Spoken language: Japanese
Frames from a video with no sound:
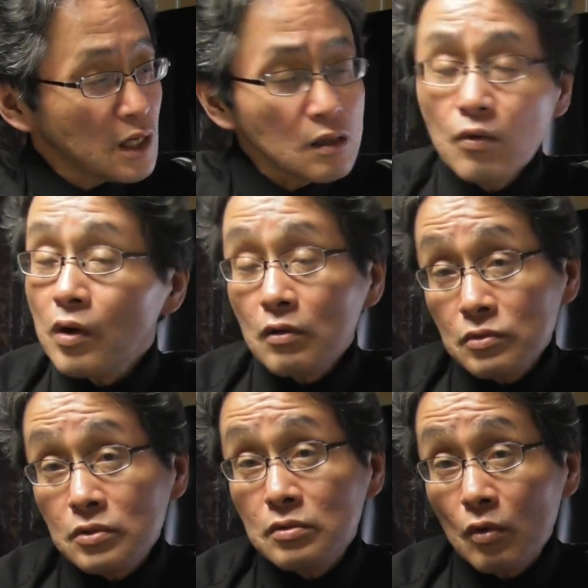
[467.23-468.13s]

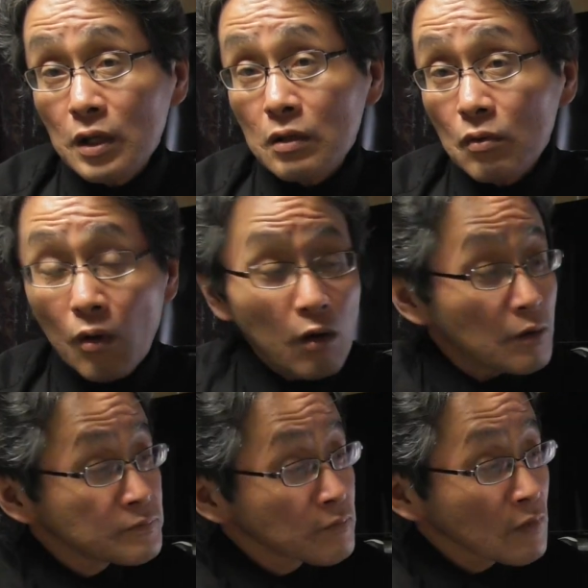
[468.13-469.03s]
1515年の
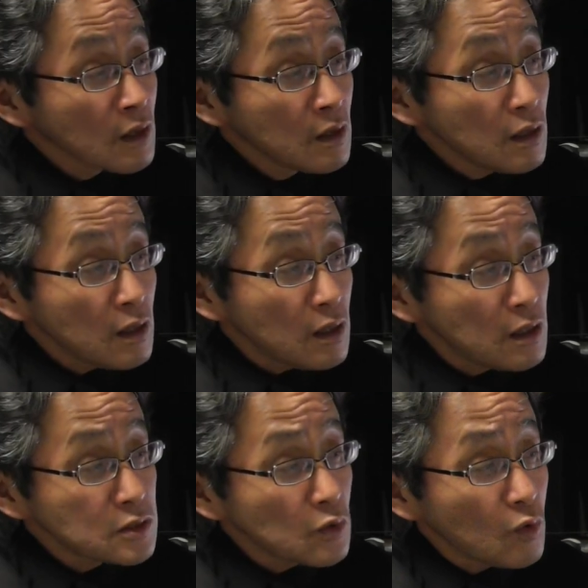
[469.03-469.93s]

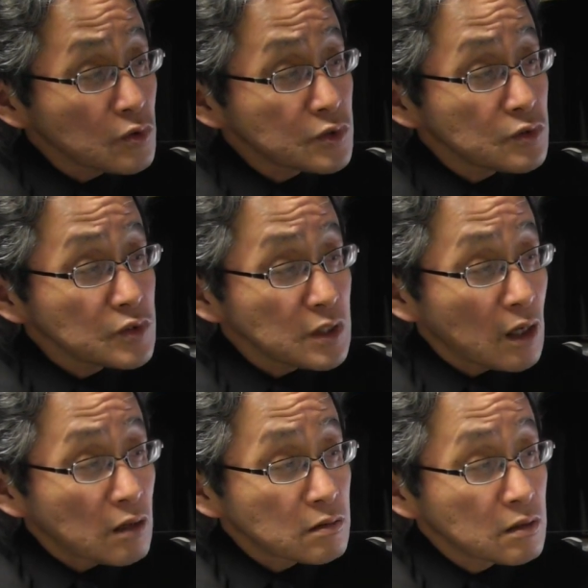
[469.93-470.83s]
永正12
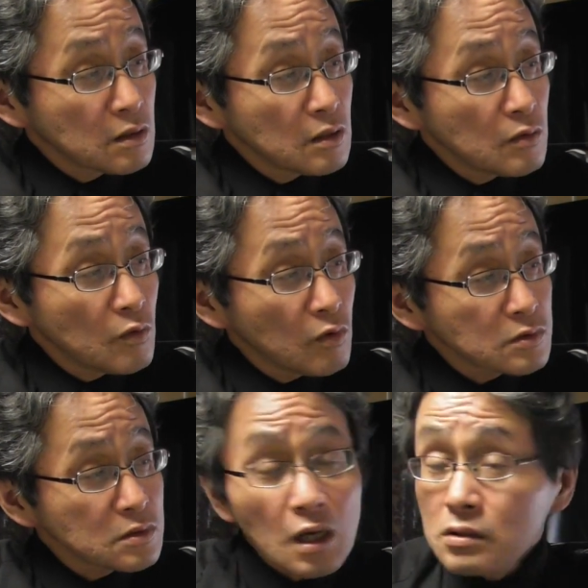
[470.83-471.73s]
年
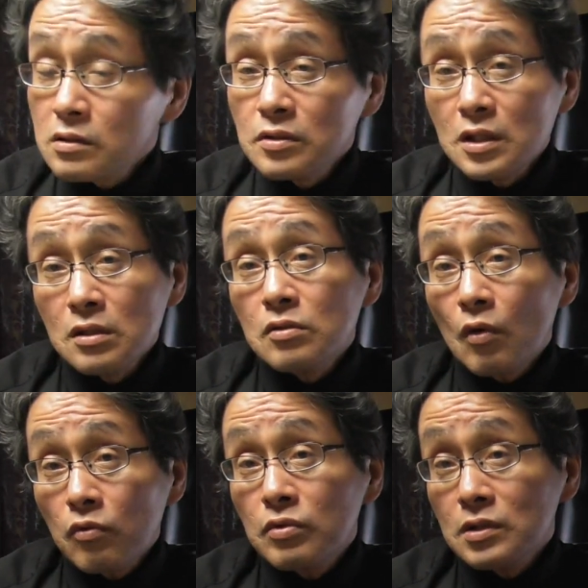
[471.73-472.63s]
6月
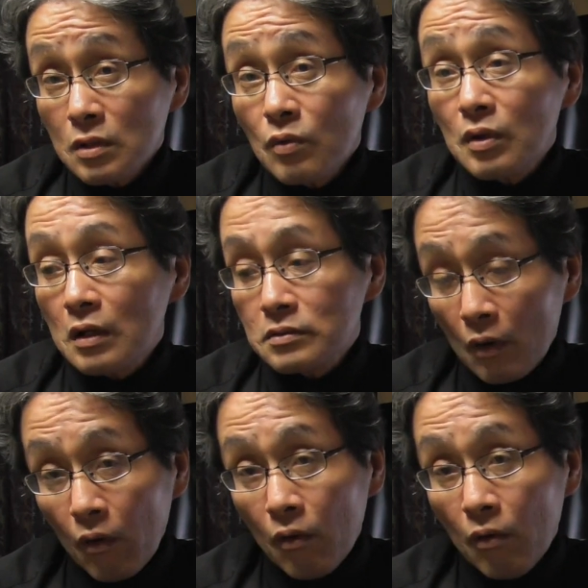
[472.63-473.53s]
26日のことなんです
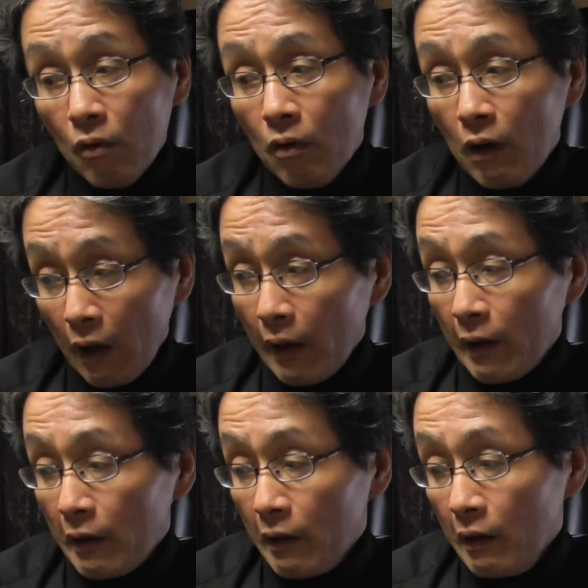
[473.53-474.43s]
よ。は
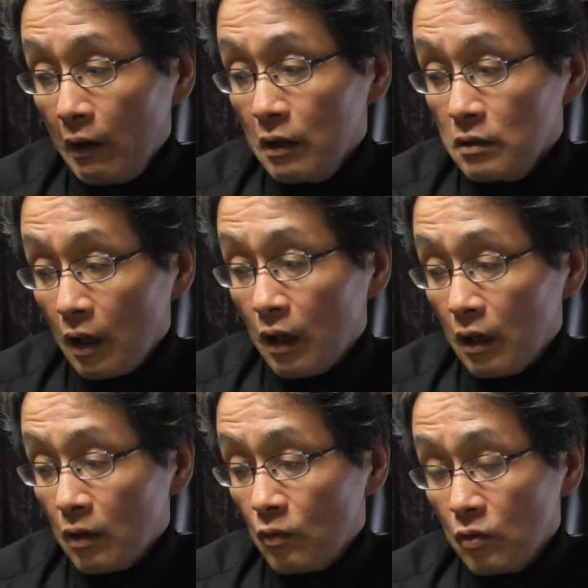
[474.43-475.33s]
い。
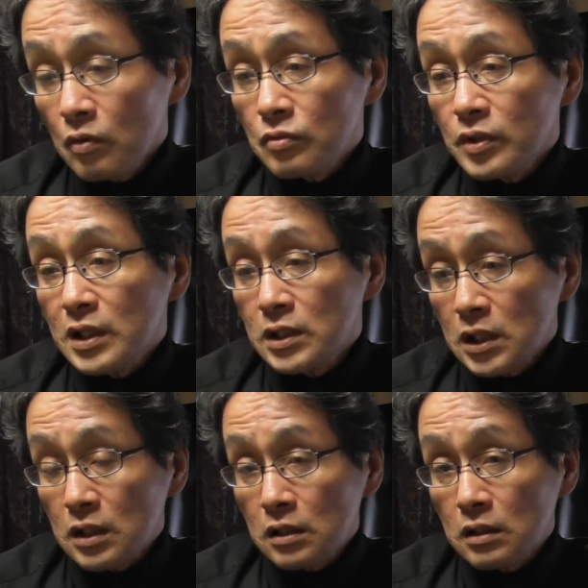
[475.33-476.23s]
で、この時
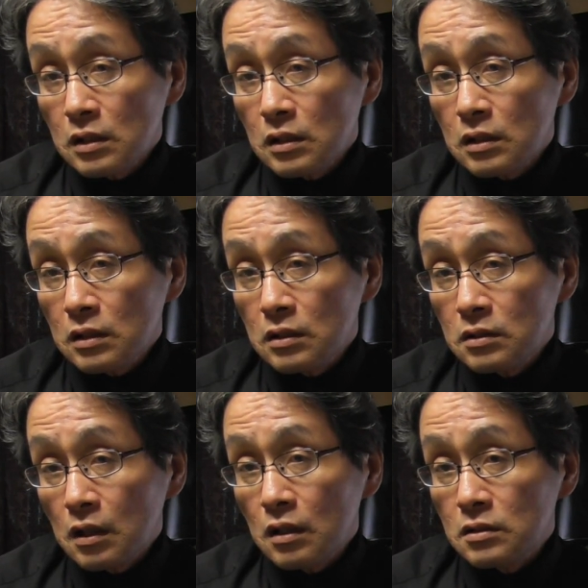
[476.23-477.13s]
に
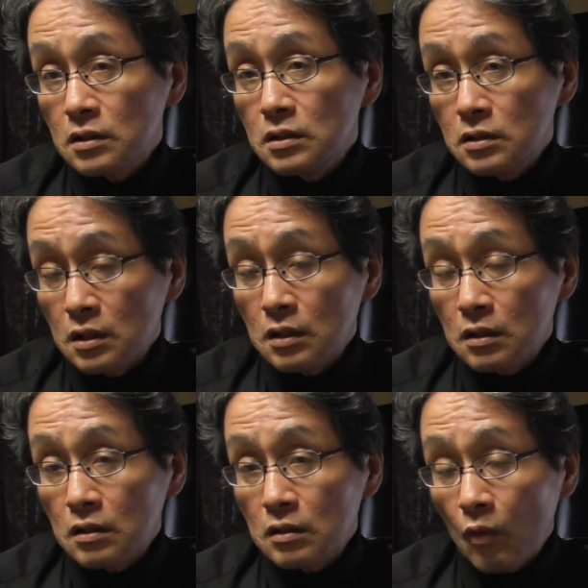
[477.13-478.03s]
正式
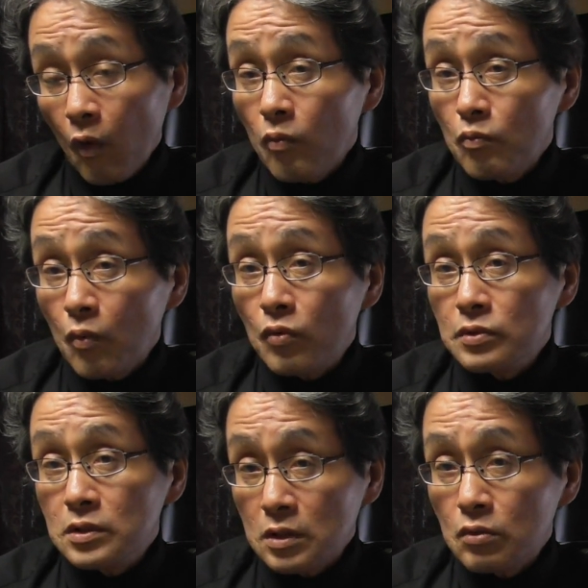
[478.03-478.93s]
に本
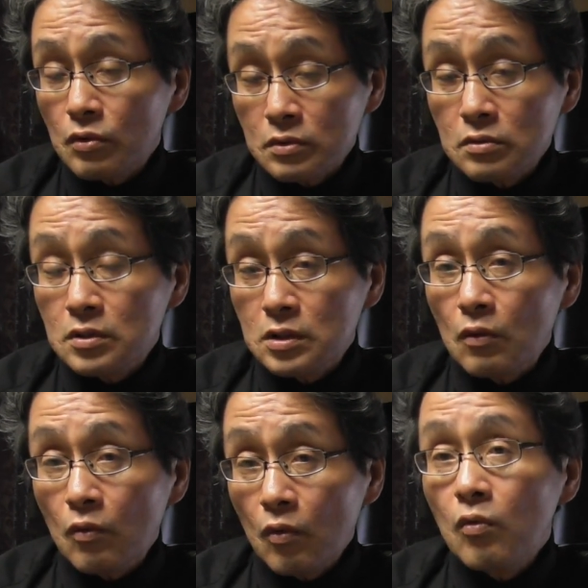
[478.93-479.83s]
門寺という事
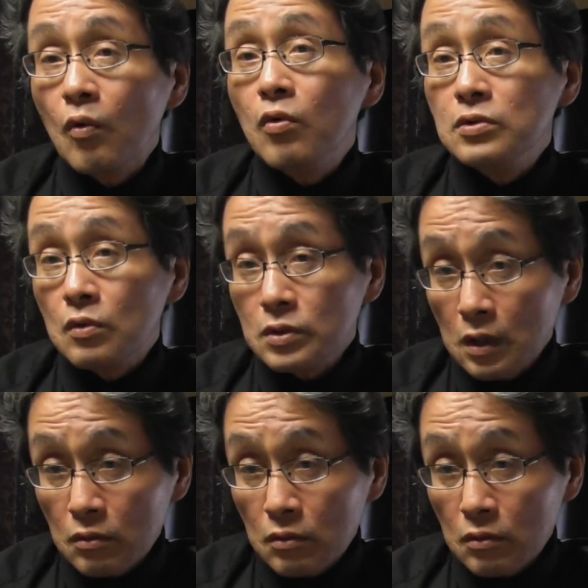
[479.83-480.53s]
号を交渉したと